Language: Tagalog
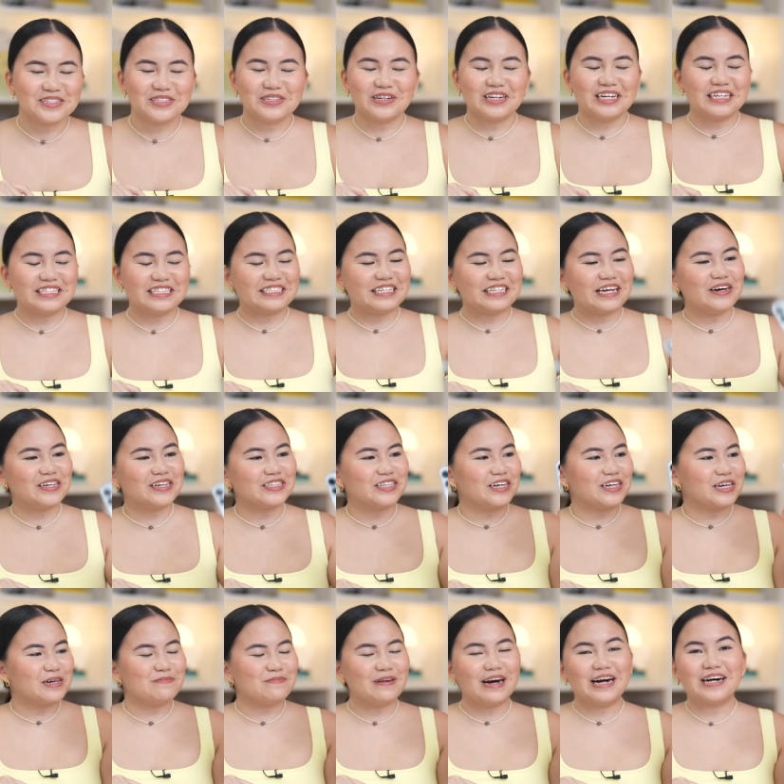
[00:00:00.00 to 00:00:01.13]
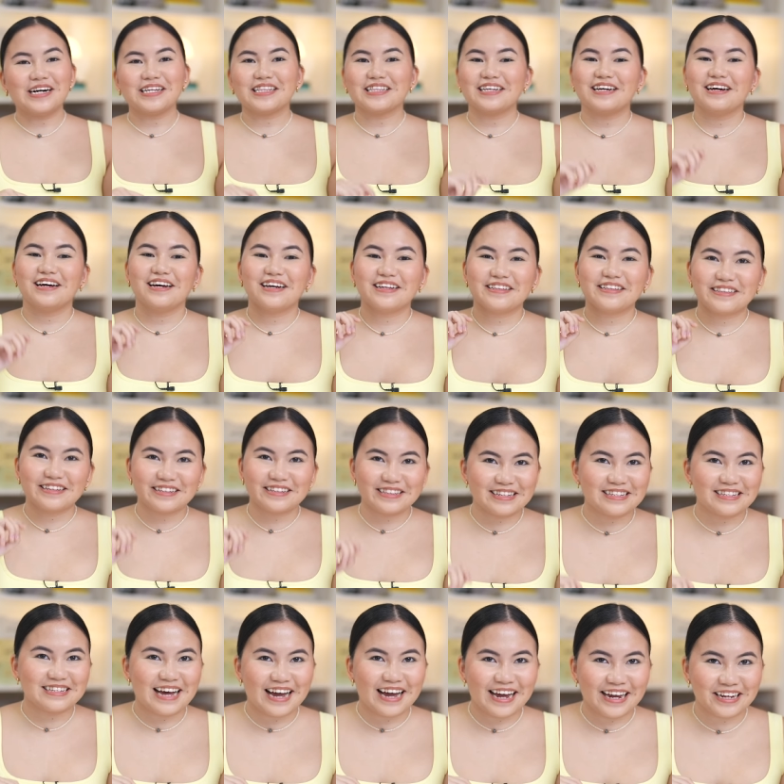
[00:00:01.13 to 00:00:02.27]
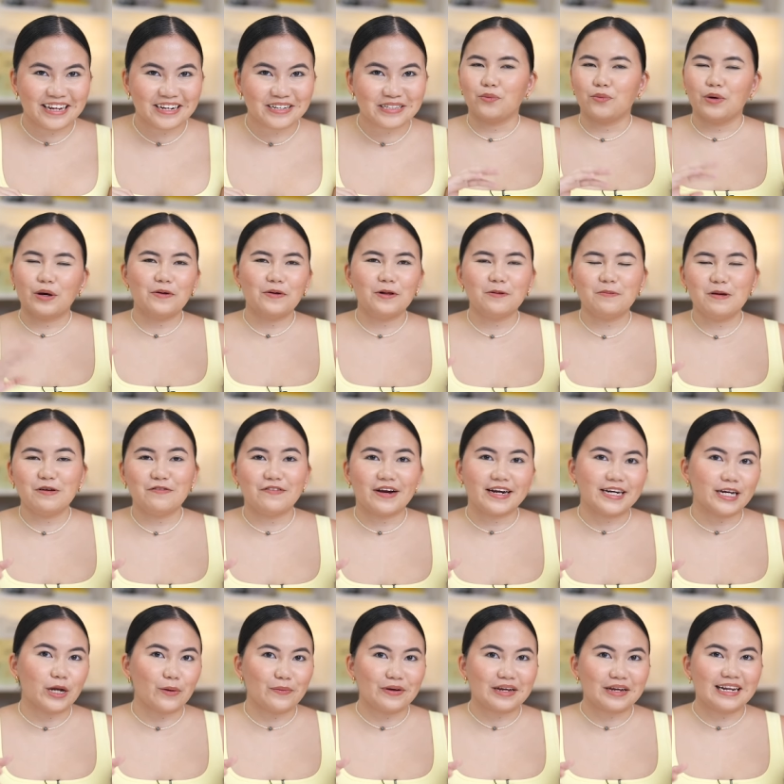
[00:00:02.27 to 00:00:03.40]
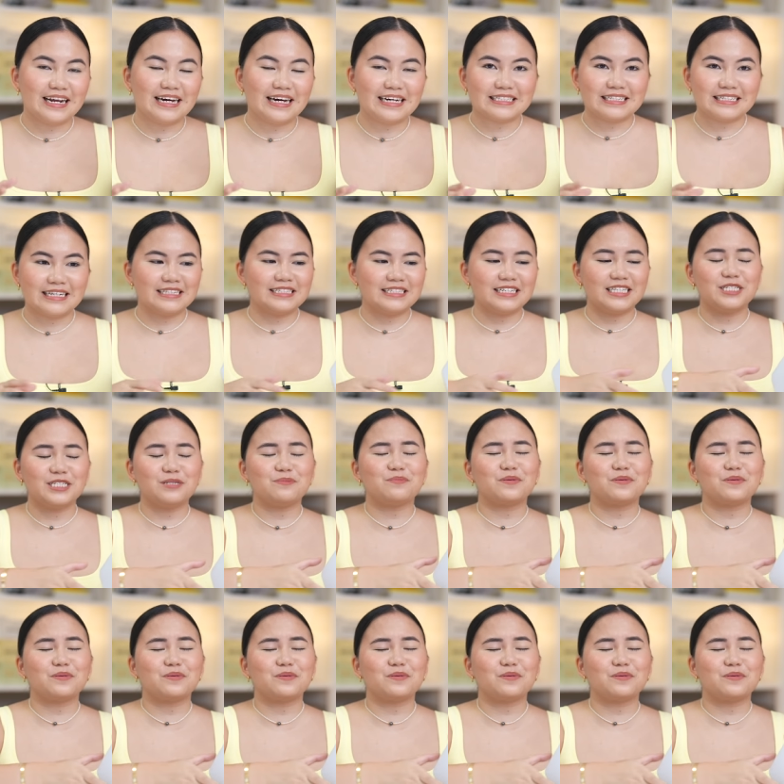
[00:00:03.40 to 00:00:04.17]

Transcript: so let's now talk about the design. We will be very quick lang since it's